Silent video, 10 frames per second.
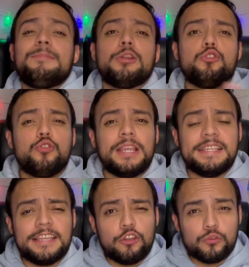pero yo aquí
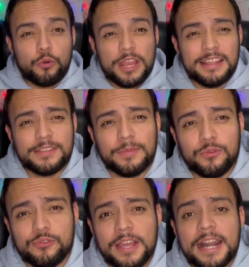se los voy a
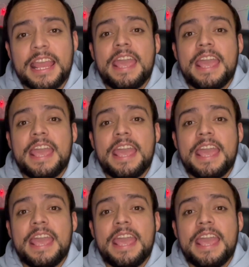desmenuzar